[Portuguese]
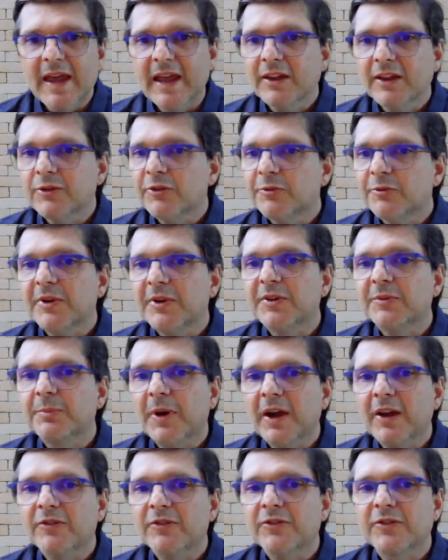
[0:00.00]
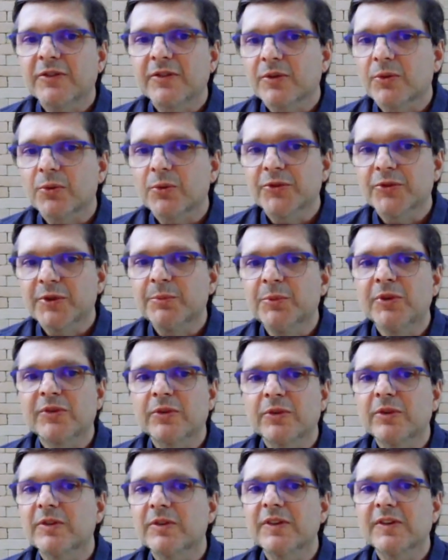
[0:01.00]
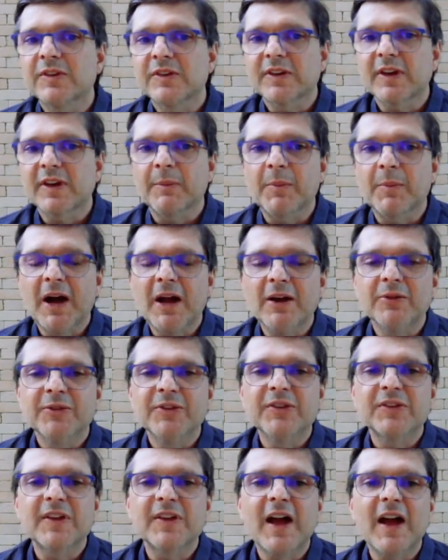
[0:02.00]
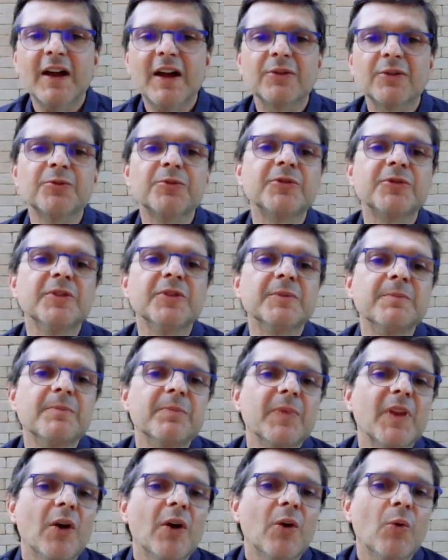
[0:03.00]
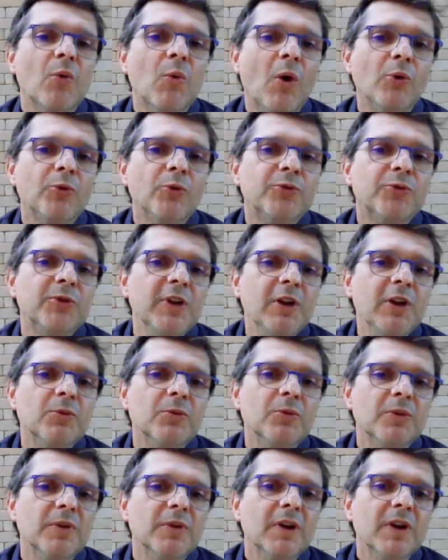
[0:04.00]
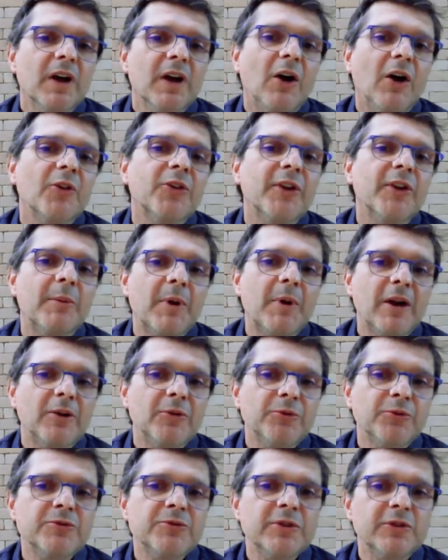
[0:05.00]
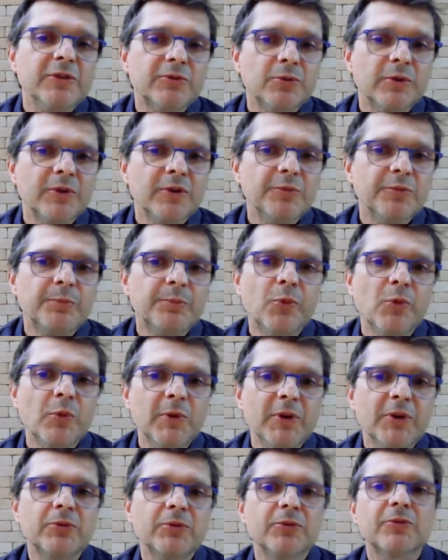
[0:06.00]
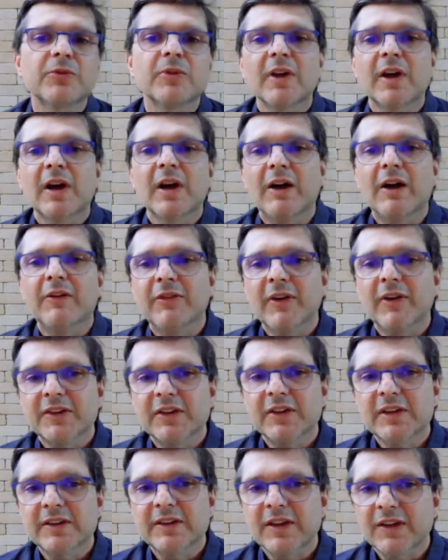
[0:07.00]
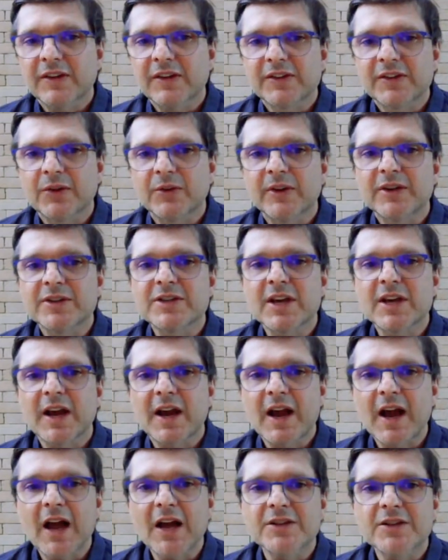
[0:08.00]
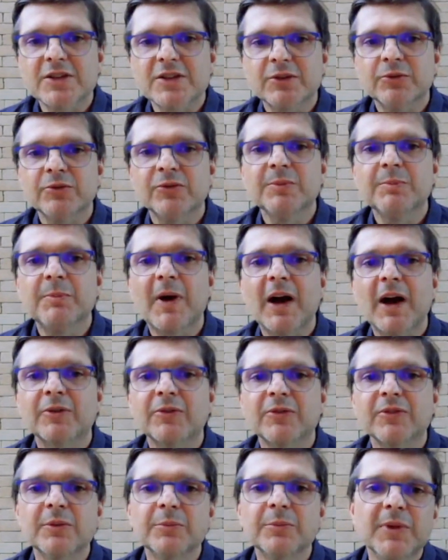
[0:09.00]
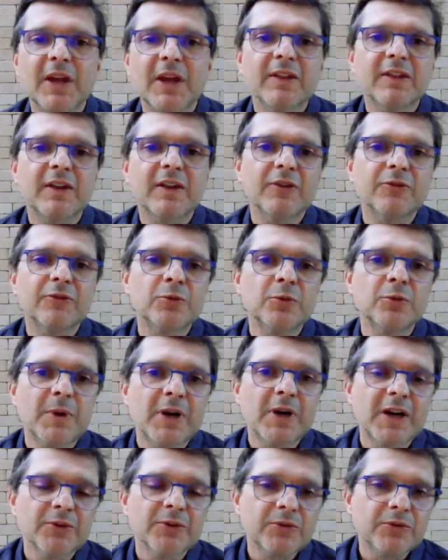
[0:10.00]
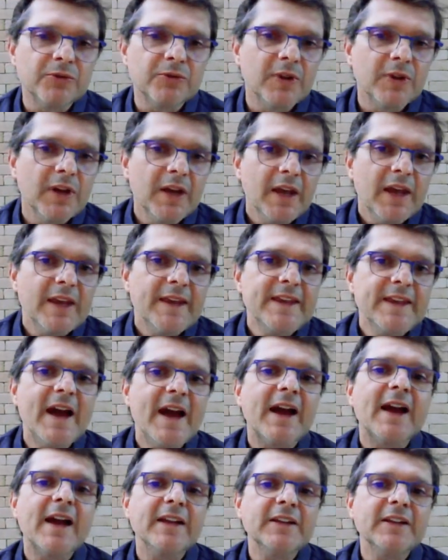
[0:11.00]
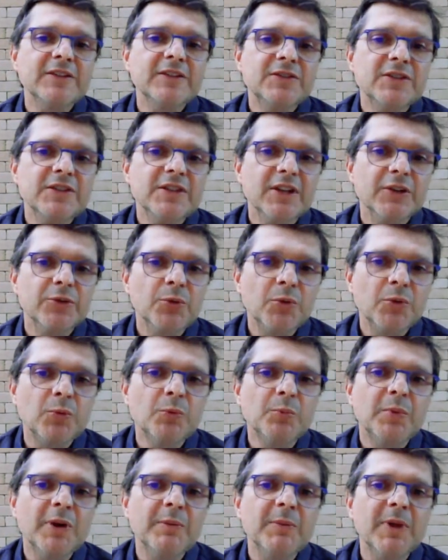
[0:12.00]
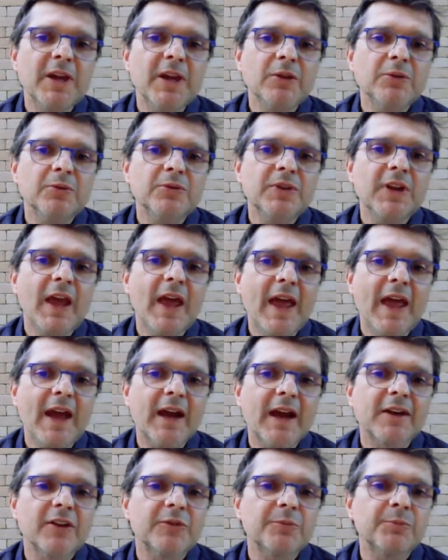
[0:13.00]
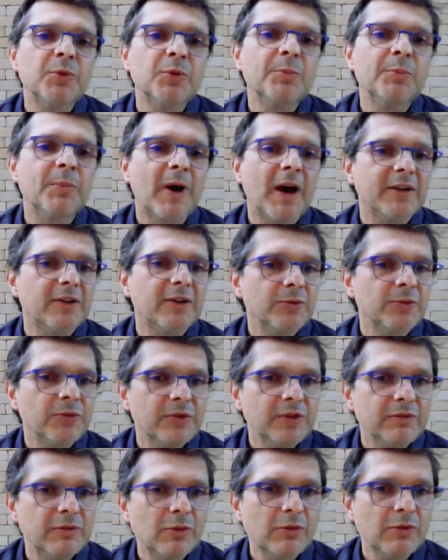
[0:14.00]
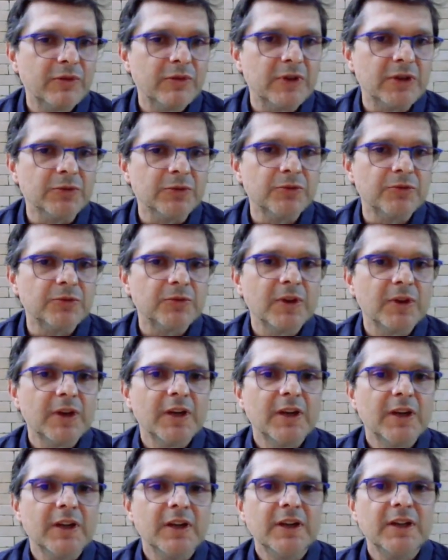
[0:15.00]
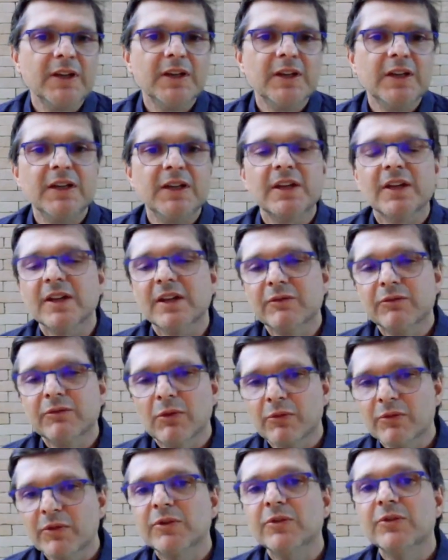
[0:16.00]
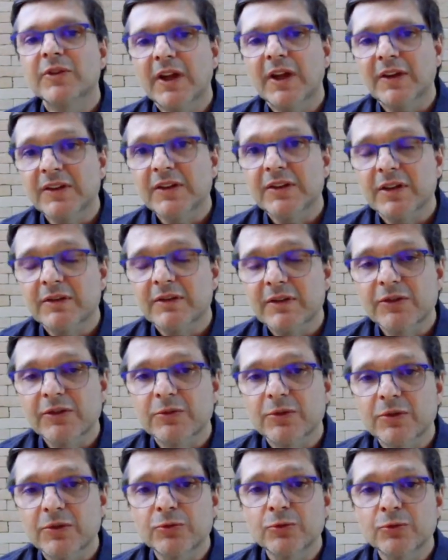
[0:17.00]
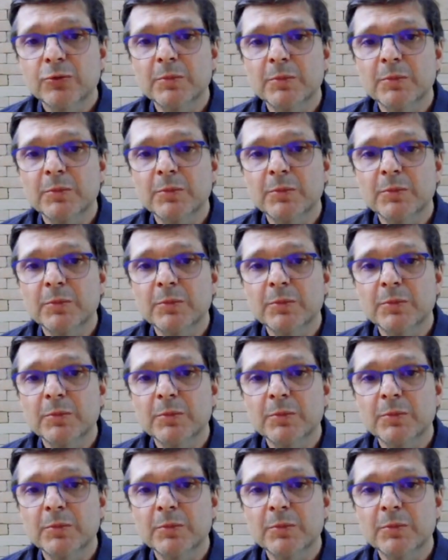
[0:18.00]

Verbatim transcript: Entre as principais contribuições desse trabalho, destacam-se o auxílio ao trabalho dos gestores públicos, a facilitação da checagem dos impactos ambientais urbanos e a garantia do cumprimento de regras por parte dos envolvidos, e envolvidos nas intervenções